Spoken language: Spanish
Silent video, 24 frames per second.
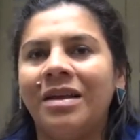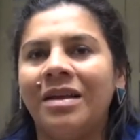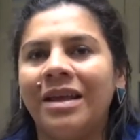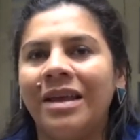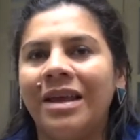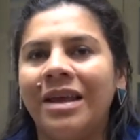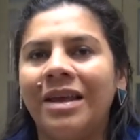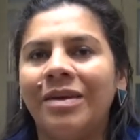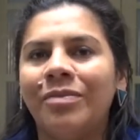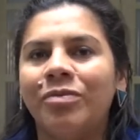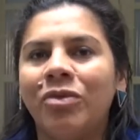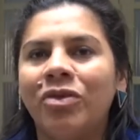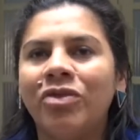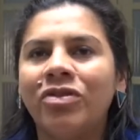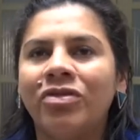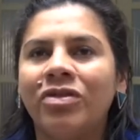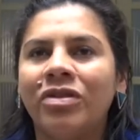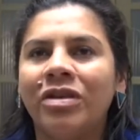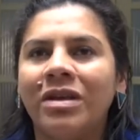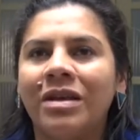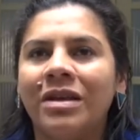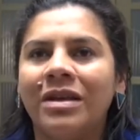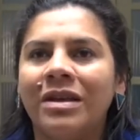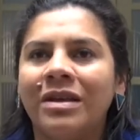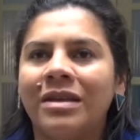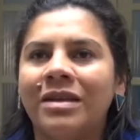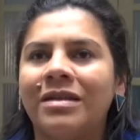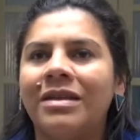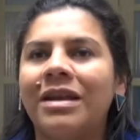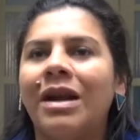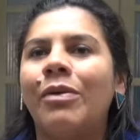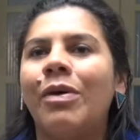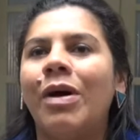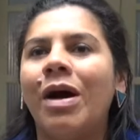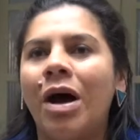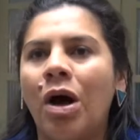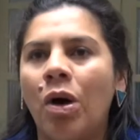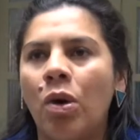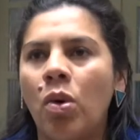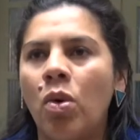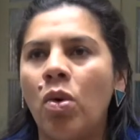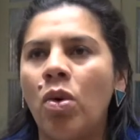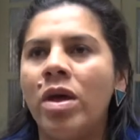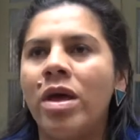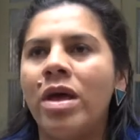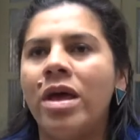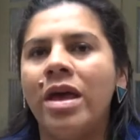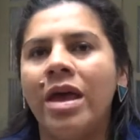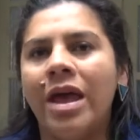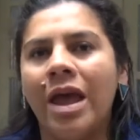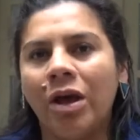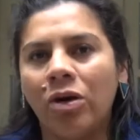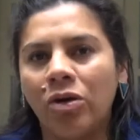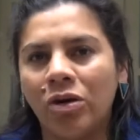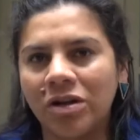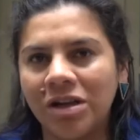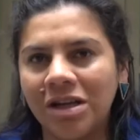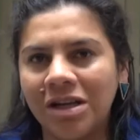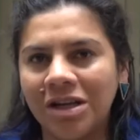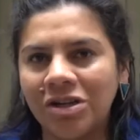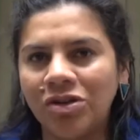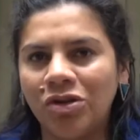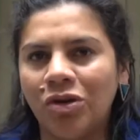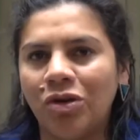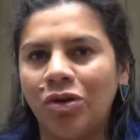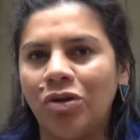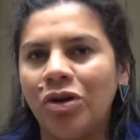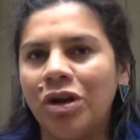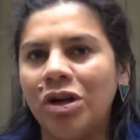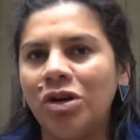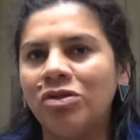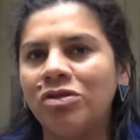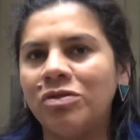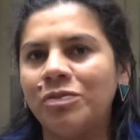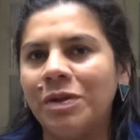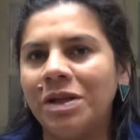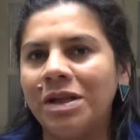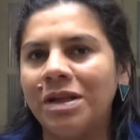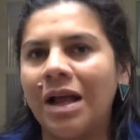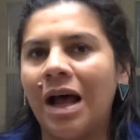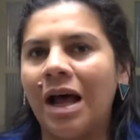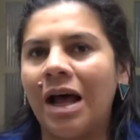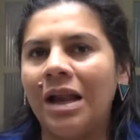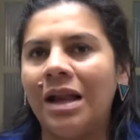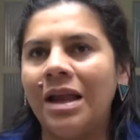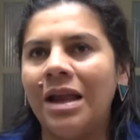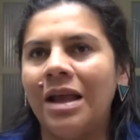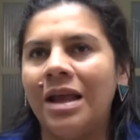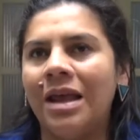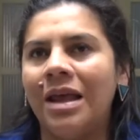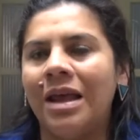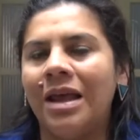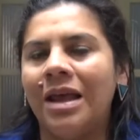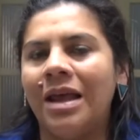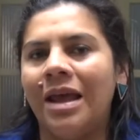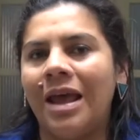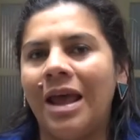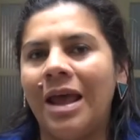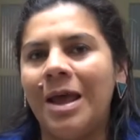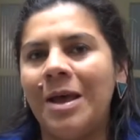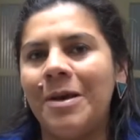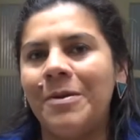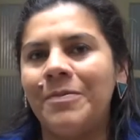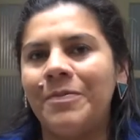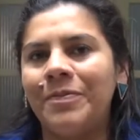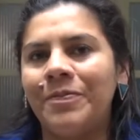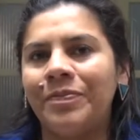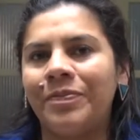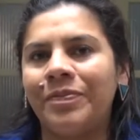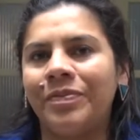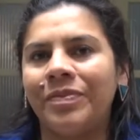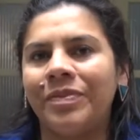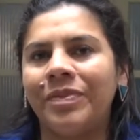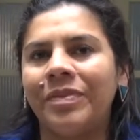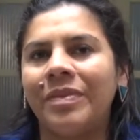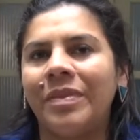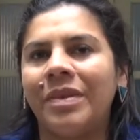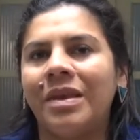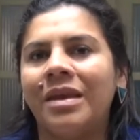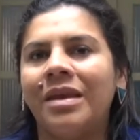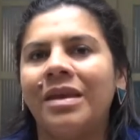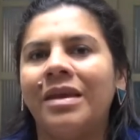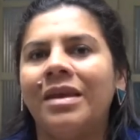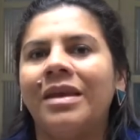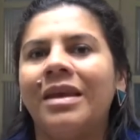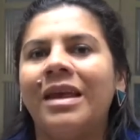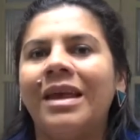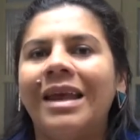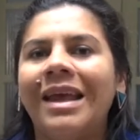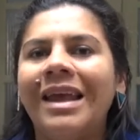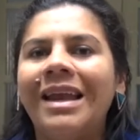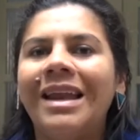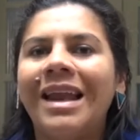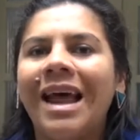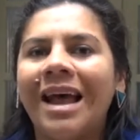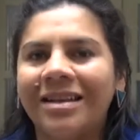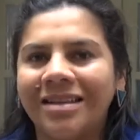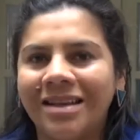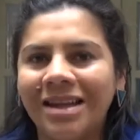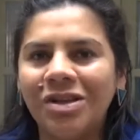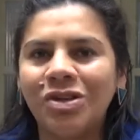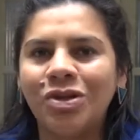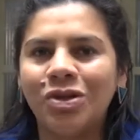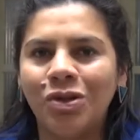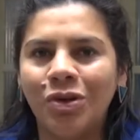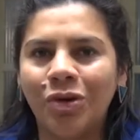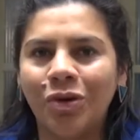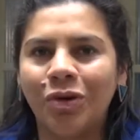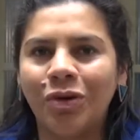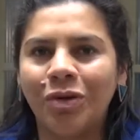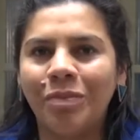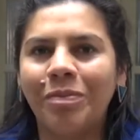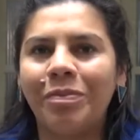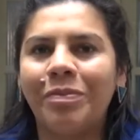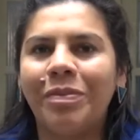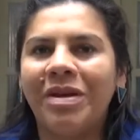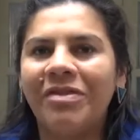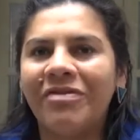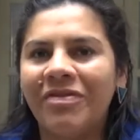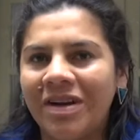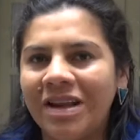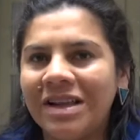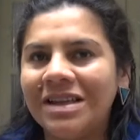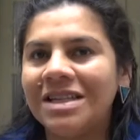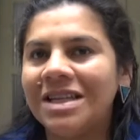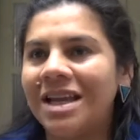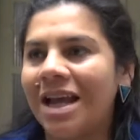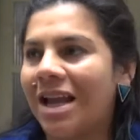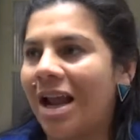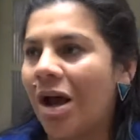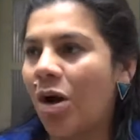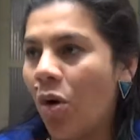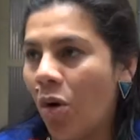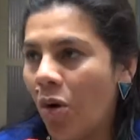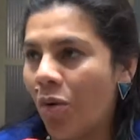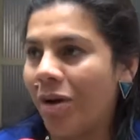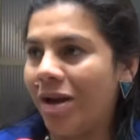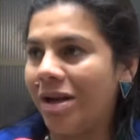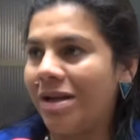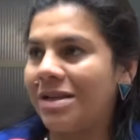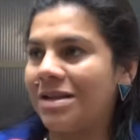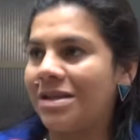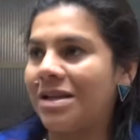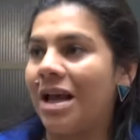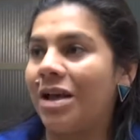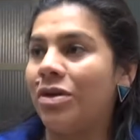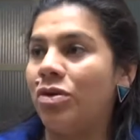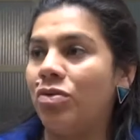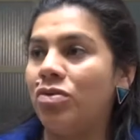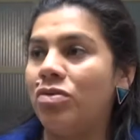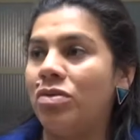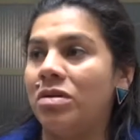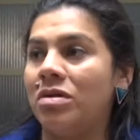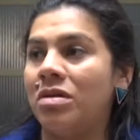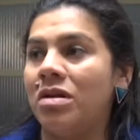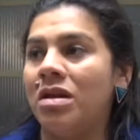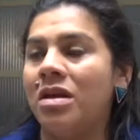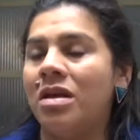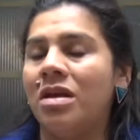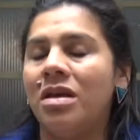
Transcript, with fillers: hemos trabajado en coordinación con el hospital en em, eh, la atención preferencial a jóvenes, hay un